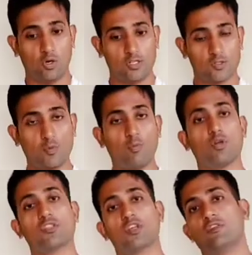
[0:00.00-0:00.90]
और इसमें
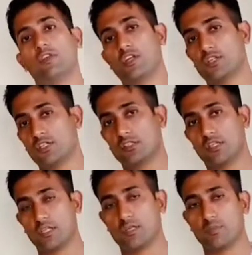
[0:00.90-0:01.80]
बहुत सारे वेरिएशन
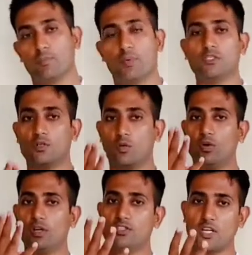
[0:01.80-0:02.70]
हैं पंच
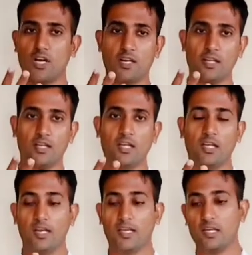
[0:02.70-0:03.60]
ओनली चार हैं
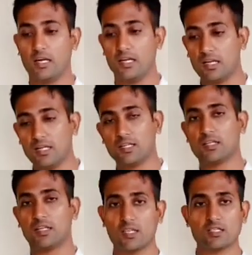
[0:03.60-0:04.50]
लेकिन अलग
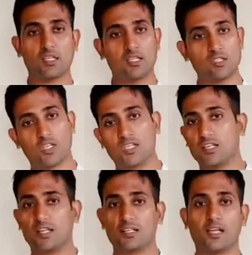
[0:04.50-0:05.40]
अलग तरीके से इसे
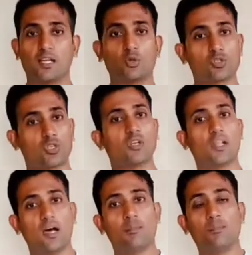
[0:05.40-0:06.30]
किया जाता है तो उसके
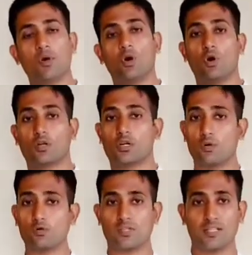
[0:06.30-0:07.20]
नाम और
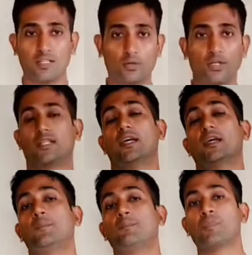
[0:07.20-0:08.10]
काउंट ज़्यादा हो जाता
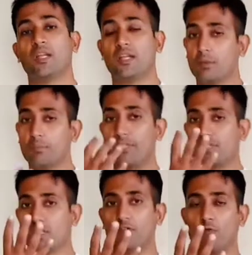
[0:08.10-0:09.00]
है लेकिन
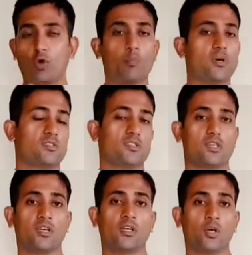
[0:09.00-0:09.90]
बेसिकली फोर
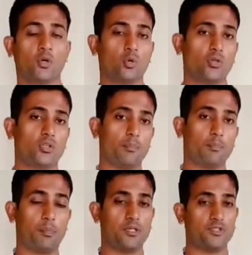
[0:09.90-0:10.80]
पंचेज है तो ये
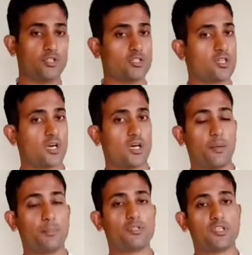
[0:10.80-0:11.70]
पंचेज अगर
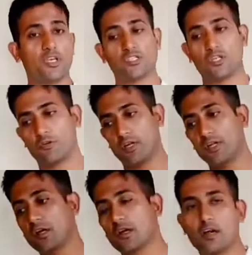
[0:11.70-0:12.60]
आपने सही से
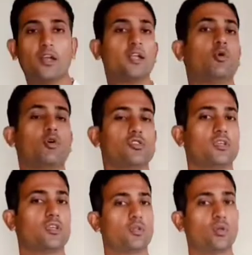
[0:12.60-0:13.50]
ट्रेनिंग कर ली
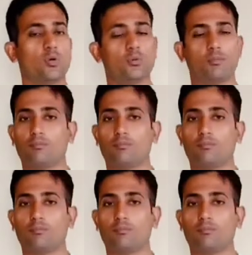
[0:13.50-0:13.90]
बॉक्सिंग की तो